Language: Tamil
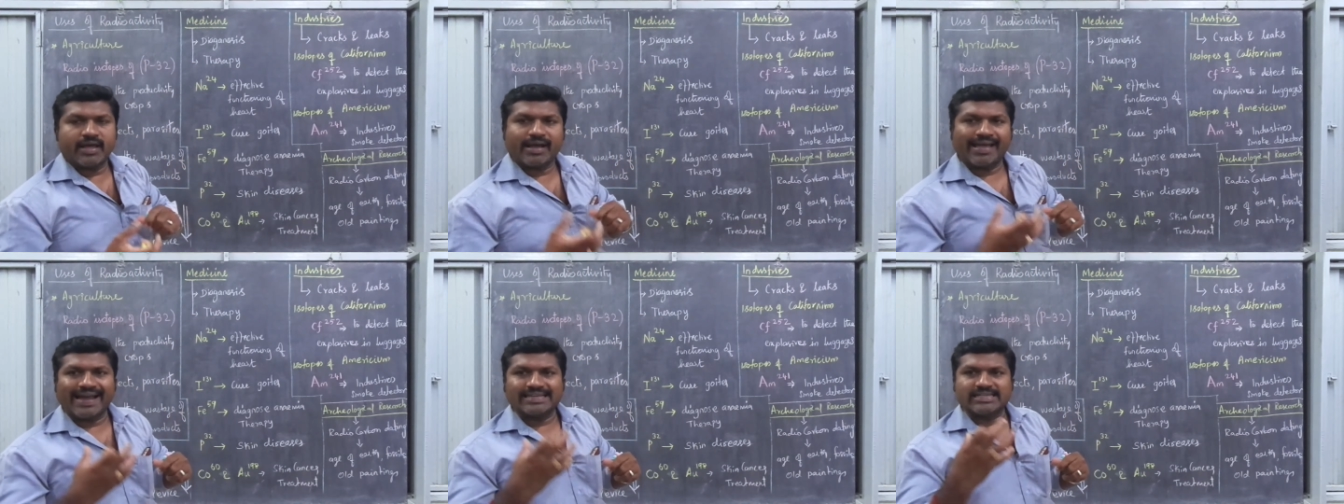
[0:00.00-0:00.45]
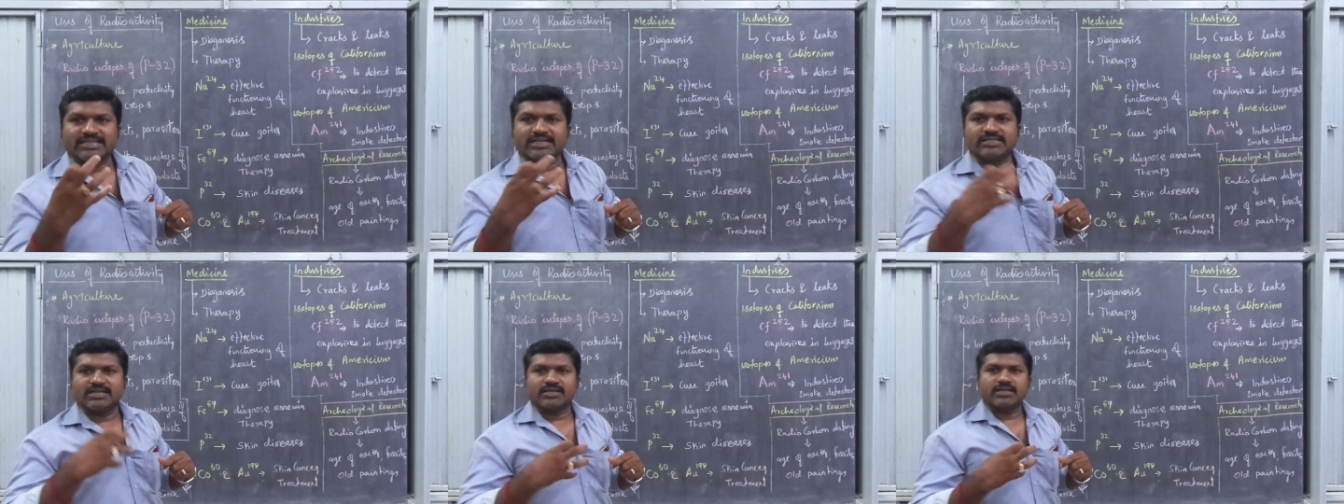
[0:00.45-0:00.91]
இல்லைனா
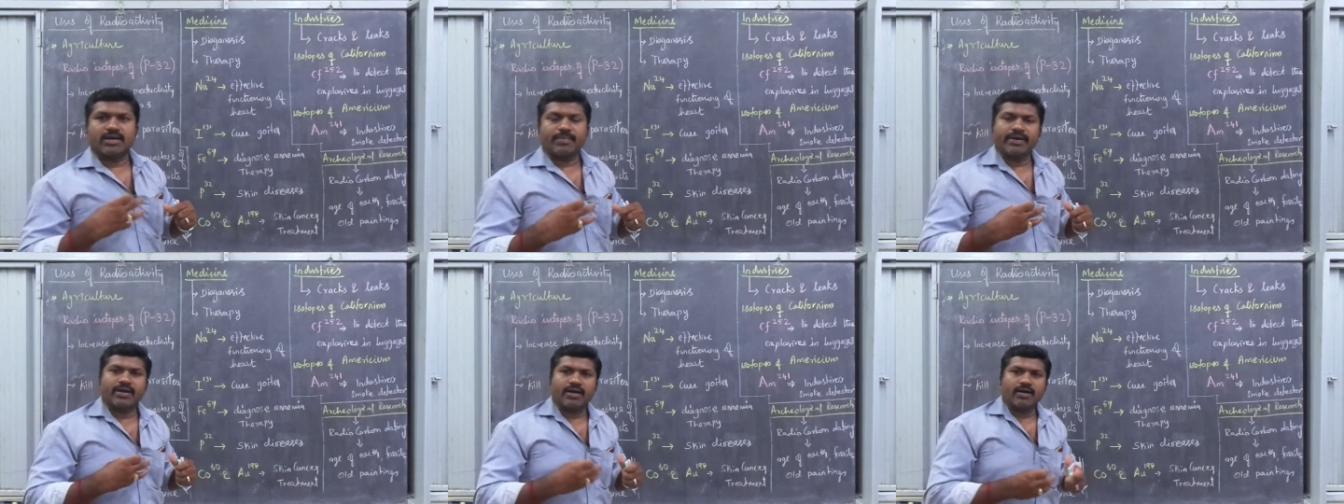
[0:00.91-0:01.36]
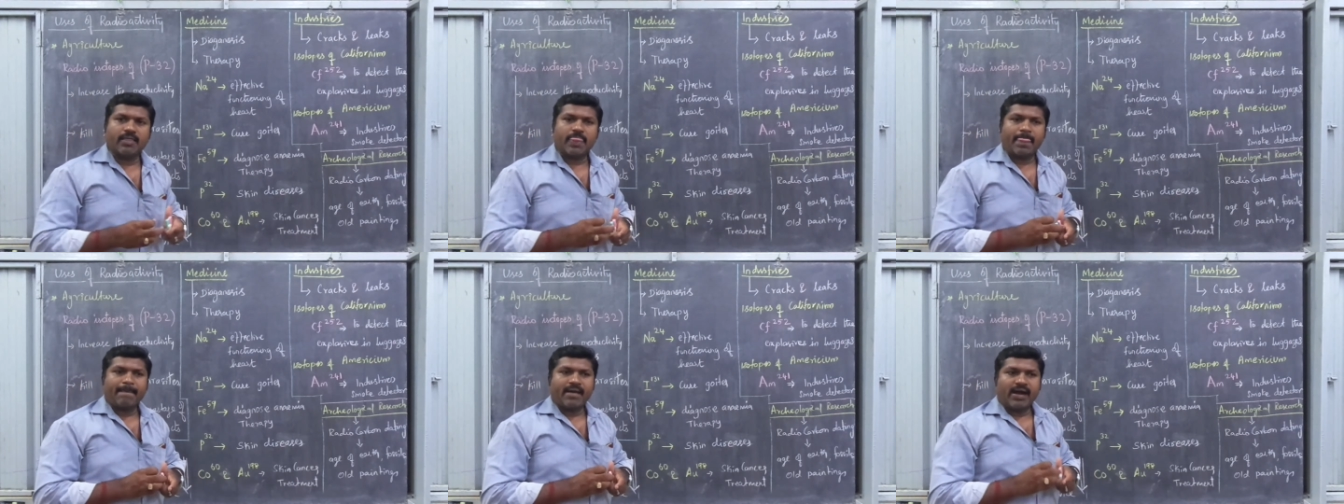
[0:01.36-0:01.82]
கேன்சர் செல்ஸ் இருக்குது
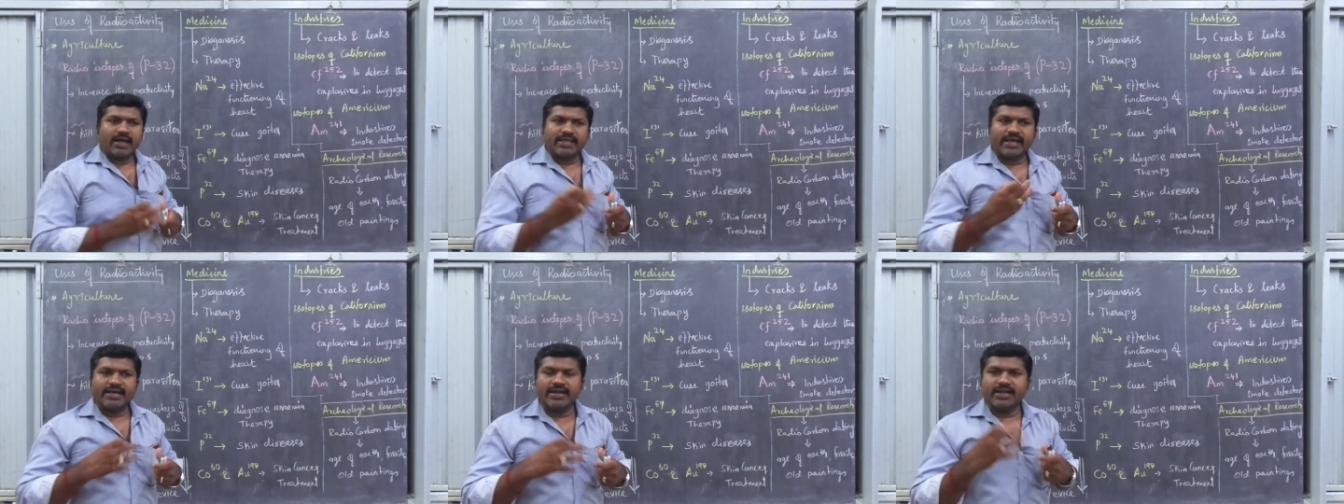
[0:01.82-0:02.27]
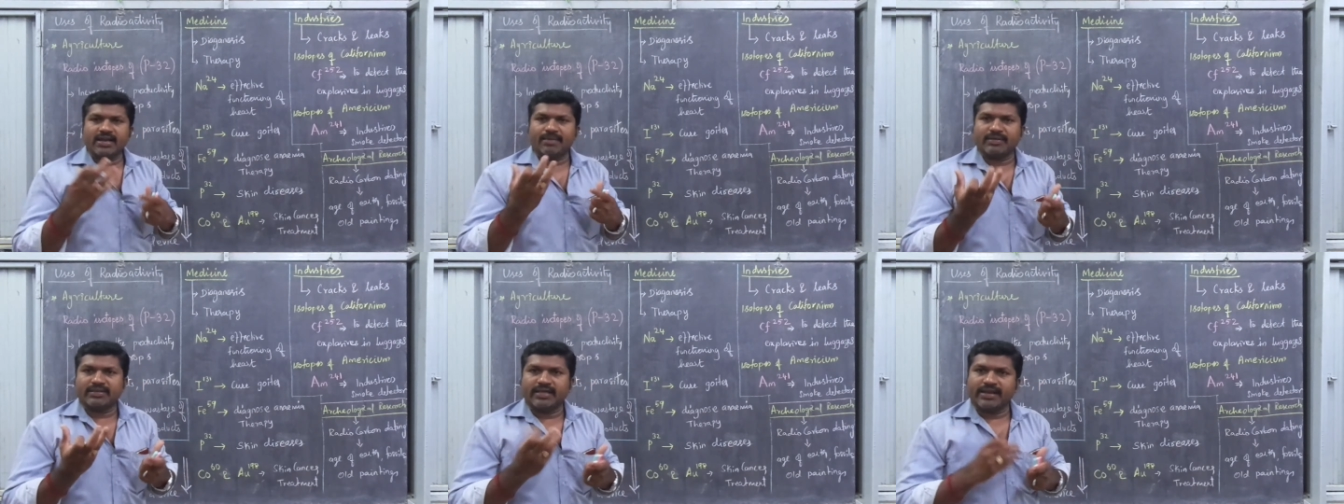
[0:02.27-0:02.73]
அப்படின்னா அது எங்கே
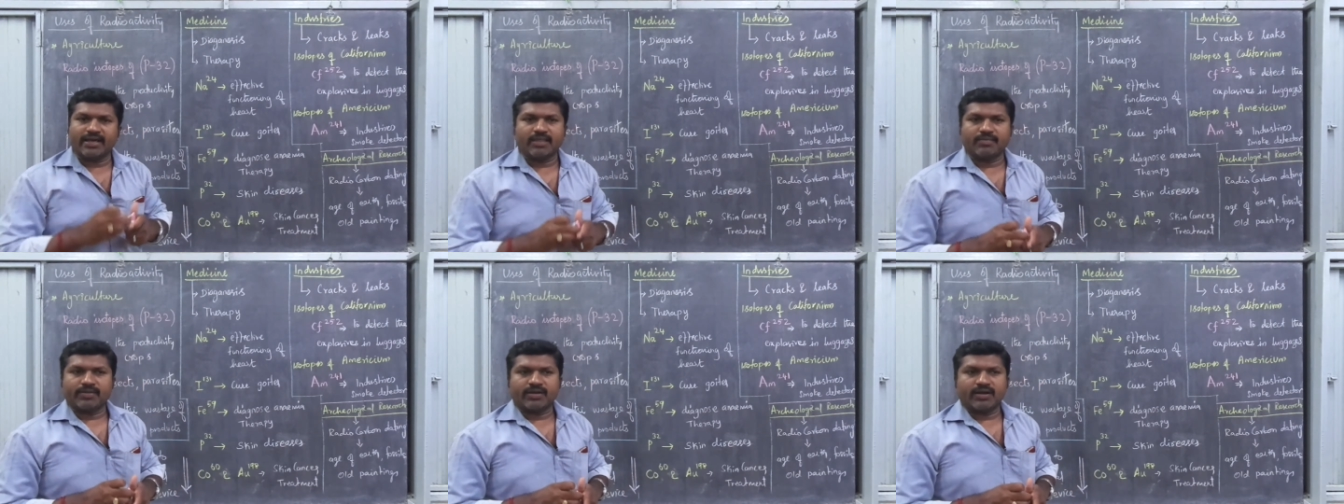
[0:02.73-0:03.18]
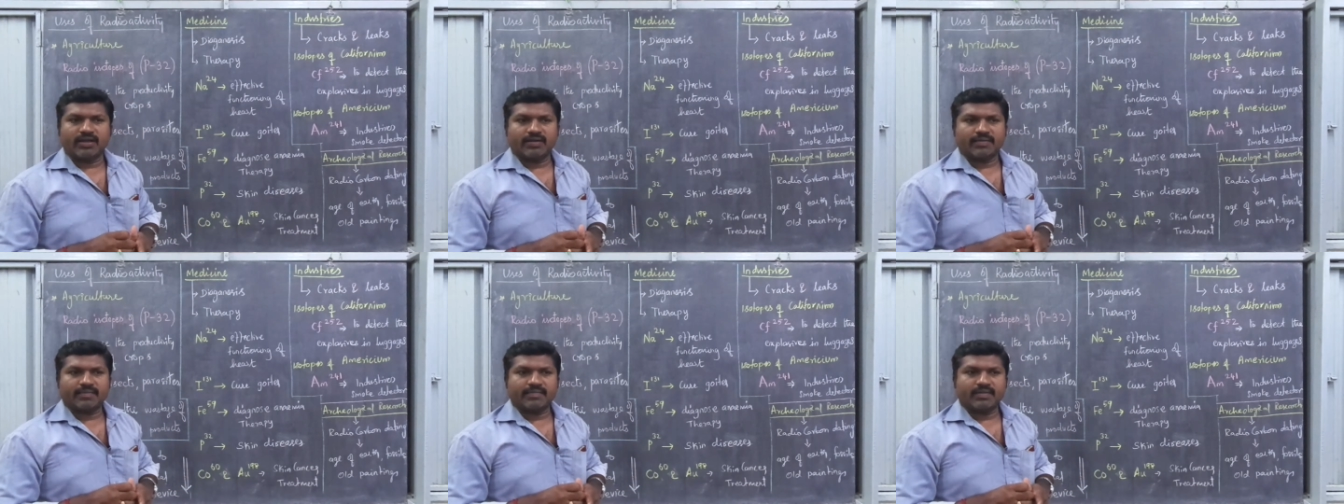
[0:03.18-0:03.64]
இருக்குது நமக்கு தெரியாது
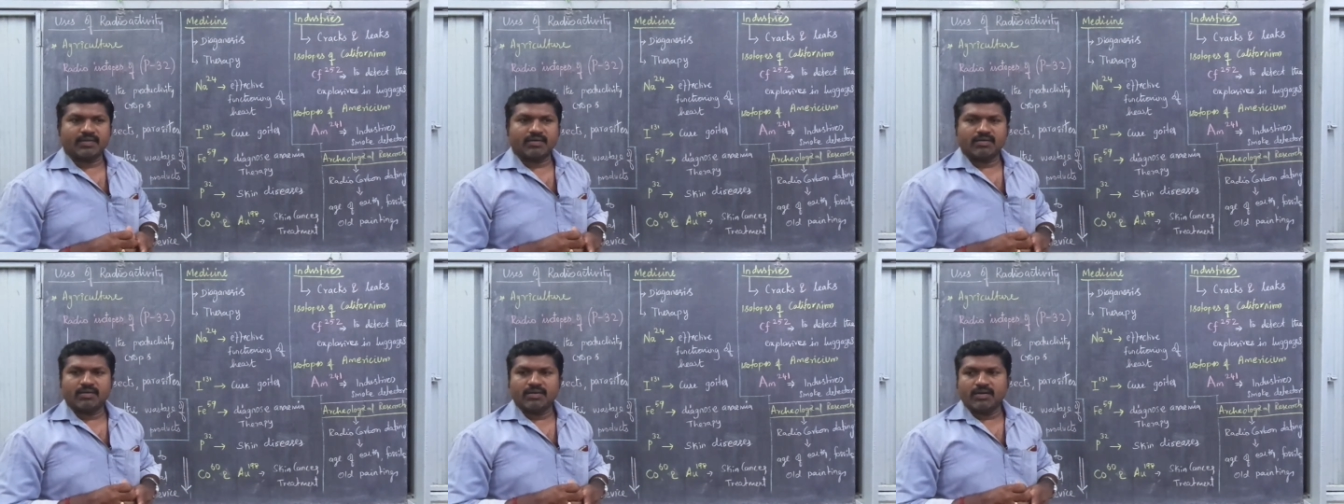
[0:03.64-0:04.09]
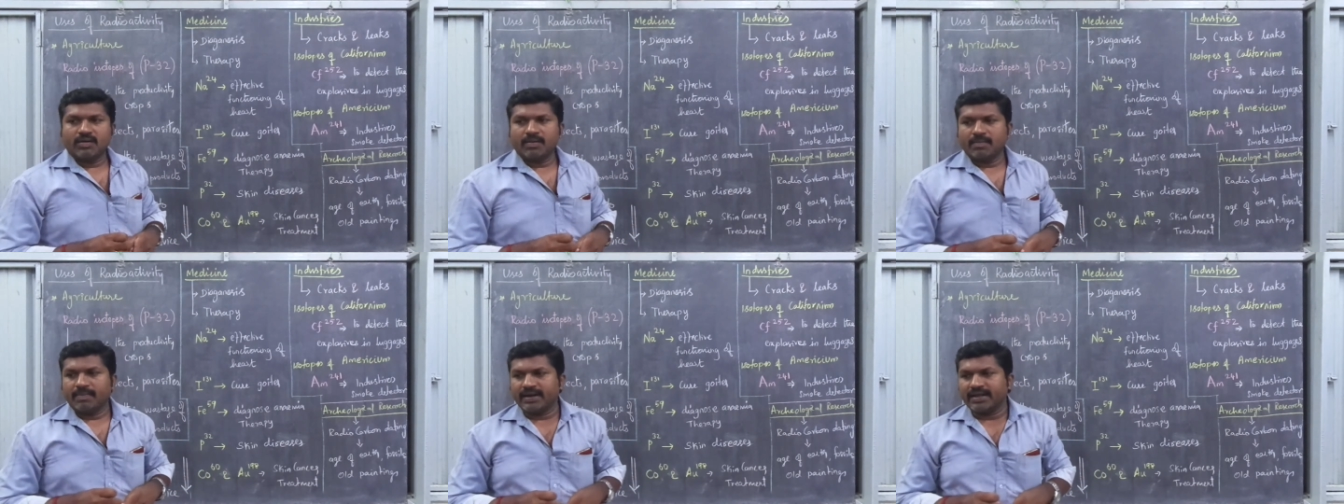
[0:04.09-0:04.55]
முதல்ல
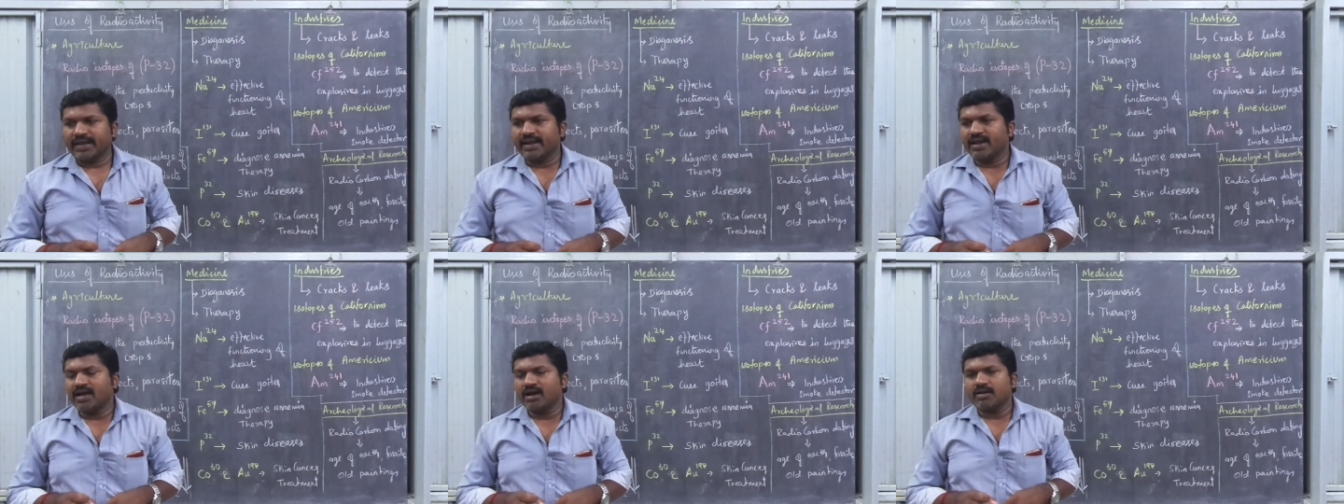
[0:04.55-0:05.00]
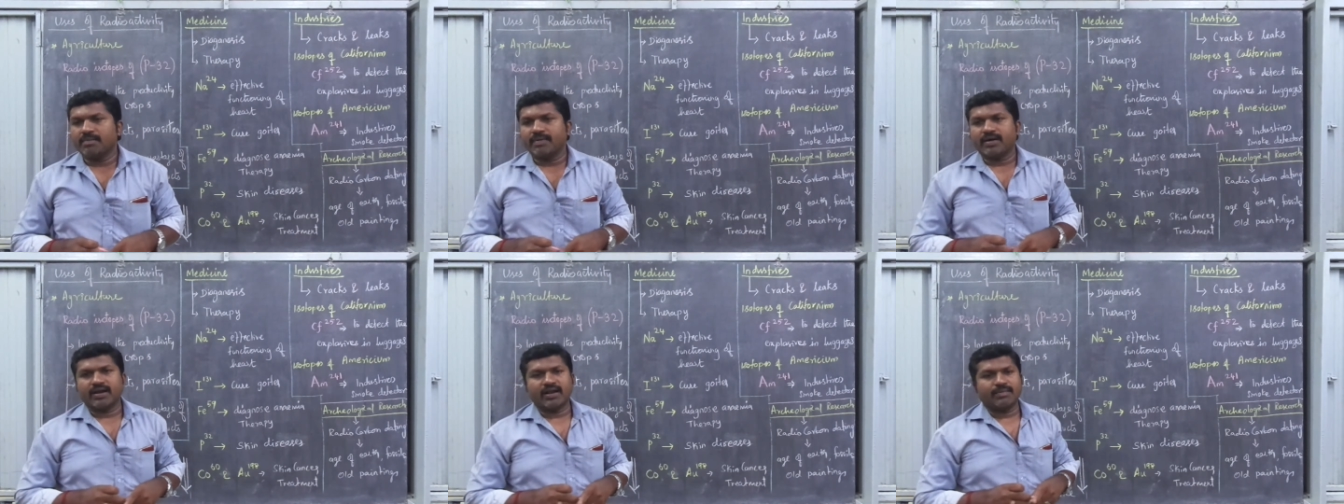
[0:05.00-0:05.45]
பட் என்ன
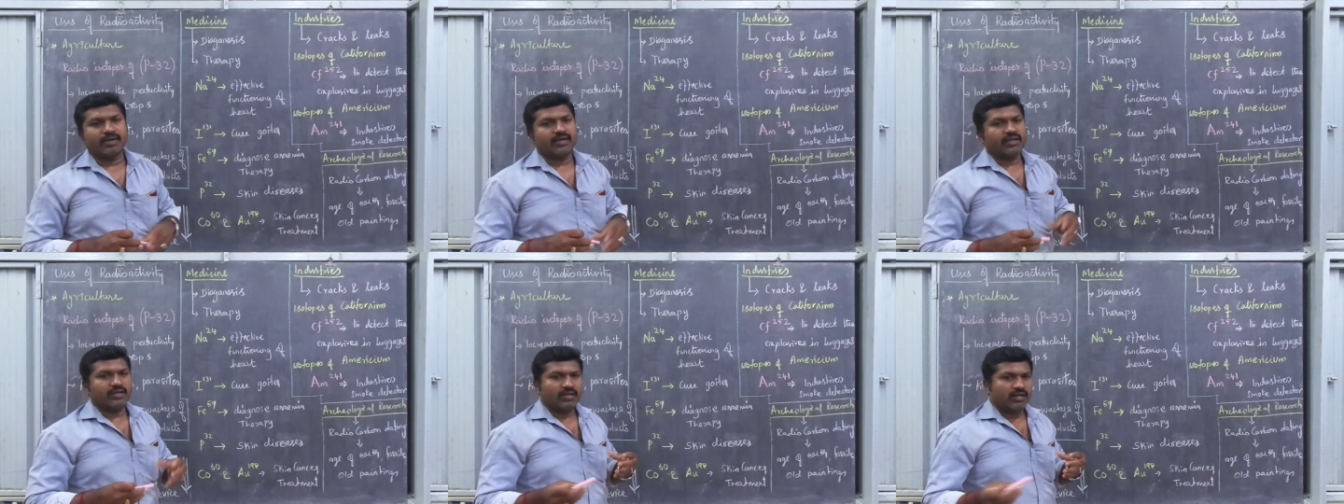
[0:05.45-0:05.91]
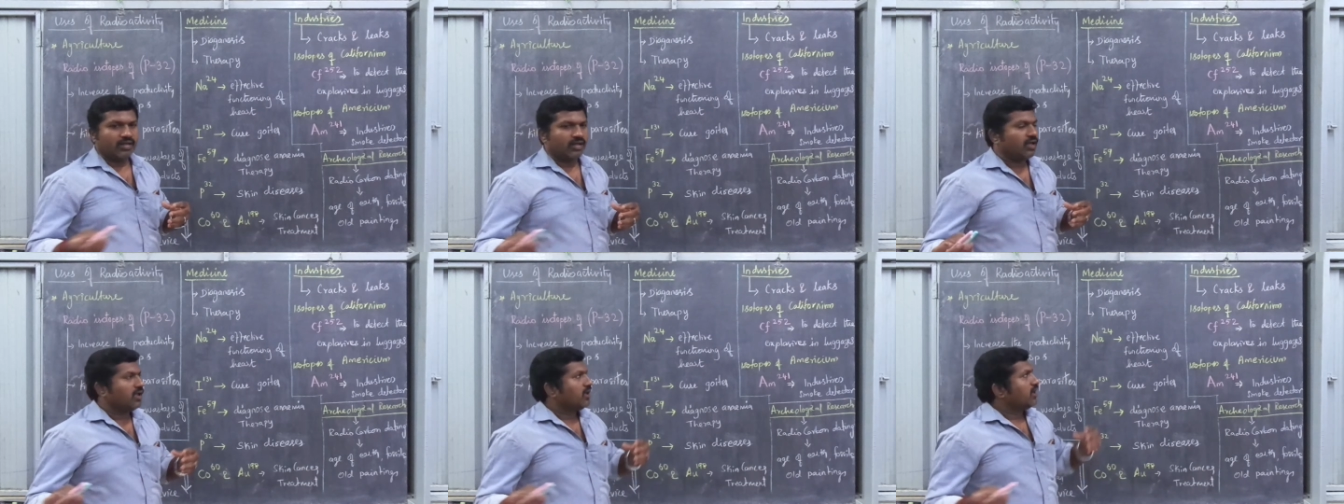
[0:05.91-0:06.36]
ஆகுன்னு பாருங்கள் நமக்கு